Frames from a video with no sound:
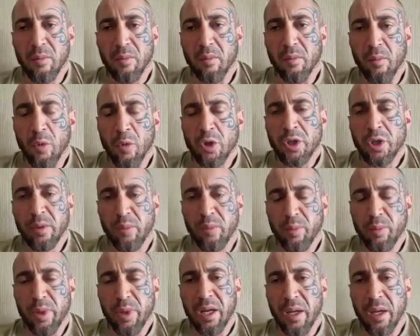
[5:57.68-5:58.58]
может
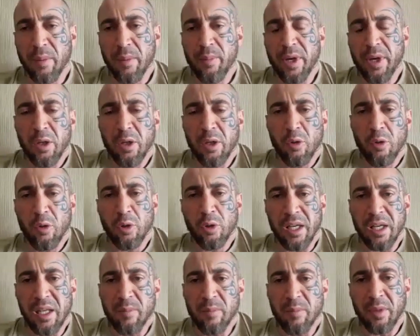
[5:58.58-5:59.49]
придут к
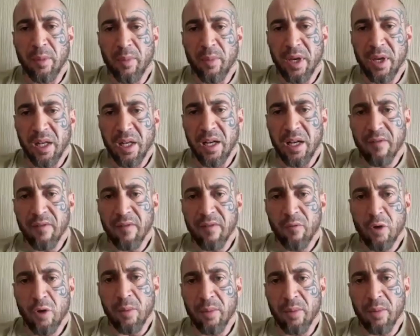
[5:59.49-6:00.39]
каким-то
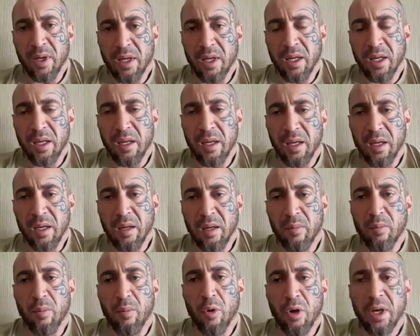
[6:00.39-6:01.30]
переговорам и
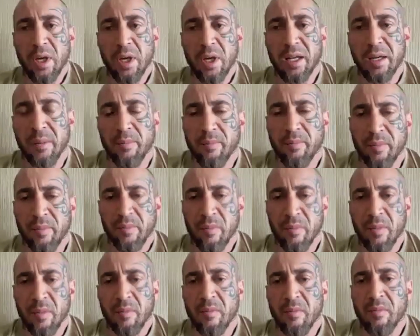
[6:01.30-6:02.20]
более
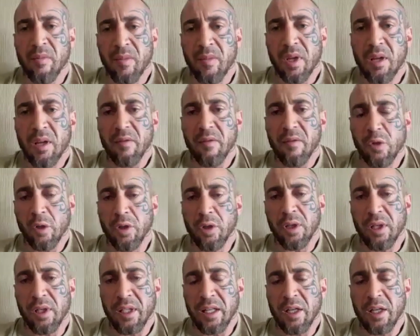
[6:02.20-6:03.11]

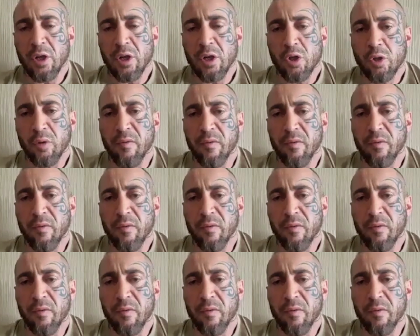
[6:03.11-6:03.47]
все-таки надеюсь, что